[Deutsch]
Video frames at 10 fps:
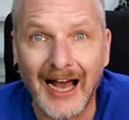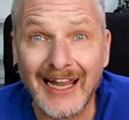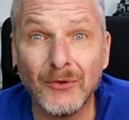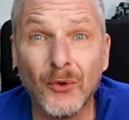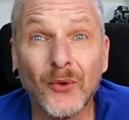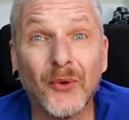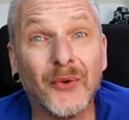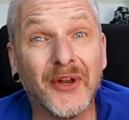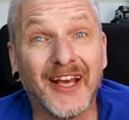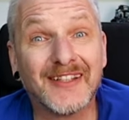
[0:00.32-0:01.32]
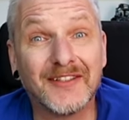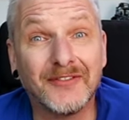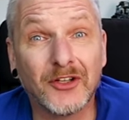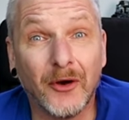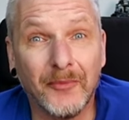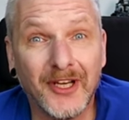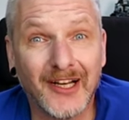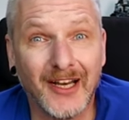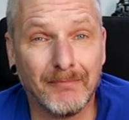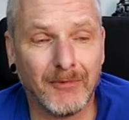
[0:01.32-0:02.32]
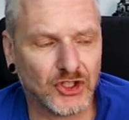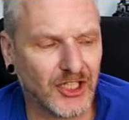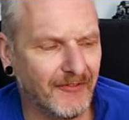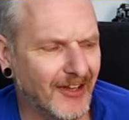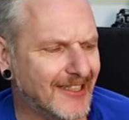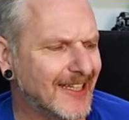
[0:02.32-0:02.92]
Hallo und herzlich willkommen in der klemmbaustein